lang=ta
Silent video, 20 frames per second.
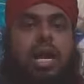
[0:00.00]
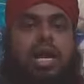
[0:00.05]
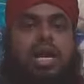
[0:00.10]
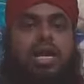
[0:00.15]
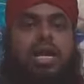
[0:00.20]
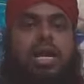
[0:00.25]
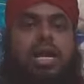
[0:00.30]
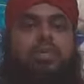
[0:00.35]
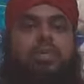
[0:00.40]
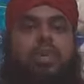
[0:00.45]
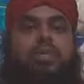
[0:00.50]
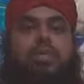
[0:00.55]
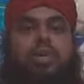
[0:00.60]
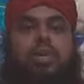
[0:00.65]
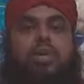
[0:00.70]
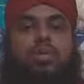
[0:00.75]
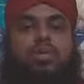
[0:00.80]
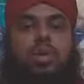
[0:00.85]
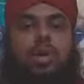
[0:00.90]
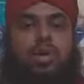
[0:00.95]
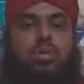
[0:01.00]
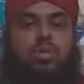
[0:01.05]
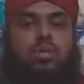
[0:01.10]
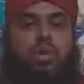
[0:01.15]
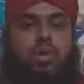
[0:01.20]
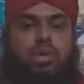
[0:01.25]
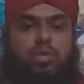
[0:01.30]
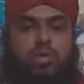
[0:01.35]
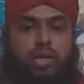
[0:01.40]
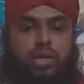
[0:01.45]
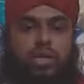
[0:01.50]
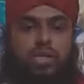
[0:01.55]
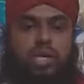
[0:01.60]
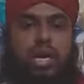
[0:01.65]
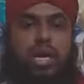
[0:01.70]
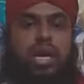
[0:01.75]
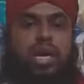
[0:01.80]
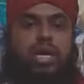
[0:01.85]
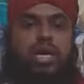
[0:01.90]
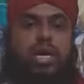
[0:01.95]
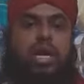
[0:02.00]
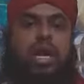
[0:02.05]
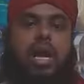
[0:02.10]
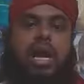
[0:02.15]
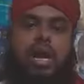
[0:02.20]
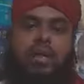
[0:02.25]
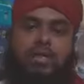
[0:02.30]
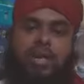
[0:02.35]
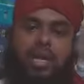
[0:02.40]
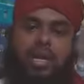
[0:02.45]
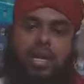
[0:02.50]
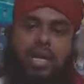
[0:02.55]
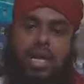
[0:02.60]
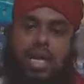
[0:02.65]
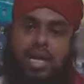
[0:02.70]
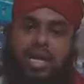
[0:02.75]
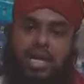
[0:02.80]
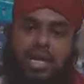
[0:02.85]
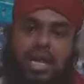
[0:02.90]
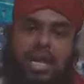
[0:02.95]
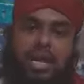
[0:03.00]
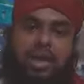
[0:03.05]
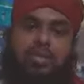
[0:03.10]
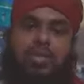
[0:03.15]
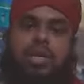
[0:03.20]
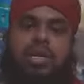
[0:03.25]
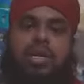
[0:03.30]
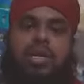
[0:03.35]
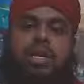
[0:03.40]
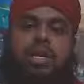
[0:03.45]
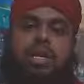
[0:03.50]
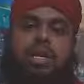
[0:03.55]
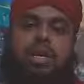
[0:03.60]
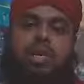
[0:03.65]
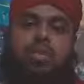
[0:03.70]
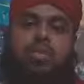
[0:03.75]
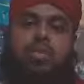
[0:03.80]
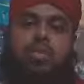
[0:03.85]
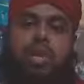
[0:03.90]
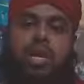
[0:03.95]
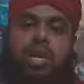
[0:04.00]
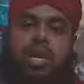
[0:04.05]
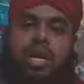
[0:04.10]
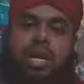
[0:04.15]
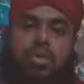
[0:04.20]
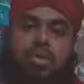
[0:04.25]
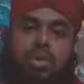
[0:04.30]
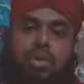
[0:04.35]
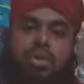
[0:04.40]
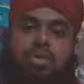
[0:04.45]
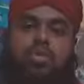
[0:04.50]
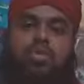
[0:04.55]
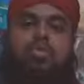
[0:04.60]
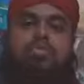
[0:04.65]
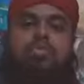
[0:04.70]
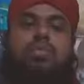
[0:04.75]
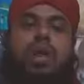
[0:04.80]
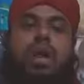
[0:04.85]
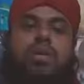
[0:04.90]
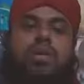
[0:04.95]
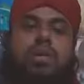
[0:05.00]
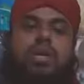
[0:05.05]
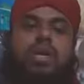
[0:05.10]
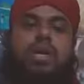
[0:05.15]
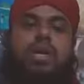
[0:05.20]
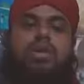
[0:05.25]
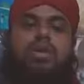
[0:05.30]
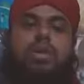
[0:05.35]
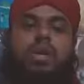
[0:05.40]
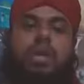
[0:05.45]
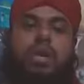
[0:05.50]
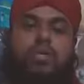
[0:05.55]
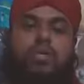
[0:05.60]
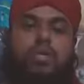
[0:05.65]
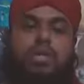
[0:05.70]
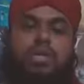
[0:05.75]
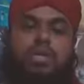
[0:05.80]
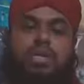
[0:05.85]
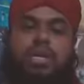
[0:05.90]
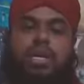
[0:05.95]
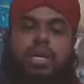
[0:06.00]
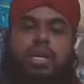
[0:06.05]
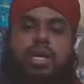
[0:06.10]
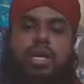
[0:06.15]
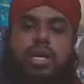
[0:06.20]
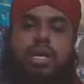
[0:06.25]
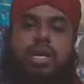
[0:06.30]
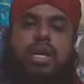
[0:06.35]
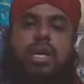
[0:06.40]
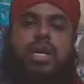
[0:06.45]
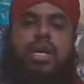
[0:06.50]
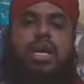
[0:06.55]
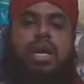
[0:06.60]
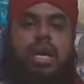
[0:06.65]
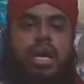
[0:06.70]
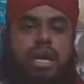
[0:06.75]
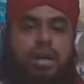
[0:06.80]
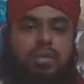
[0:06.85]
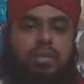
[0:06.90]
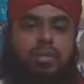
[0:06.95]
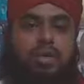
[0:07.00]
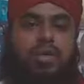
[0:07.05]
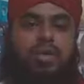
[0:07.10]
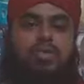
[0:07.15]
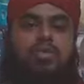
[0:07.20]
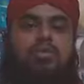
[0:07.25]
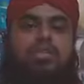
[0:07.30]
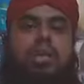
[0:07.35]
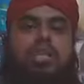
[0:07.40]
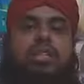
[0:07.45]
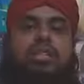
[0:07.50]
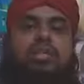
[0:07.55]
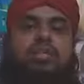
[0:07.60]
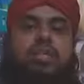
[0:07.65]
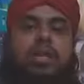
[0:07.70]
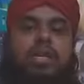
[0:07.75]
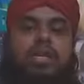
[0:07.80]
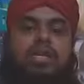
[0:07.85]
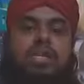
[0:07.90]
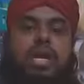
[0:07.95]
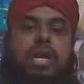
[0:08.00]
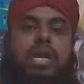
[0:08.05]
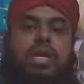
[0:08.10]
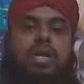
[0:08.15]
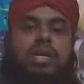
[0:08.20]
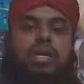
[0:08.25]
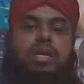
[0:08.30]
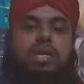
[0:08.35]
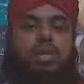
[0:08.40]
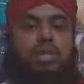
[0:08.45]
அல்லாஹ்விடமிருந்தும் வரக்கூடிய ஃபைசான் அவர்கள் அருகாமையில் இருக்கக்கூடிய நமக்கும் அவர்களுடைய பிச்சையிலே நம்மீதும் அந்த ஃபைசான்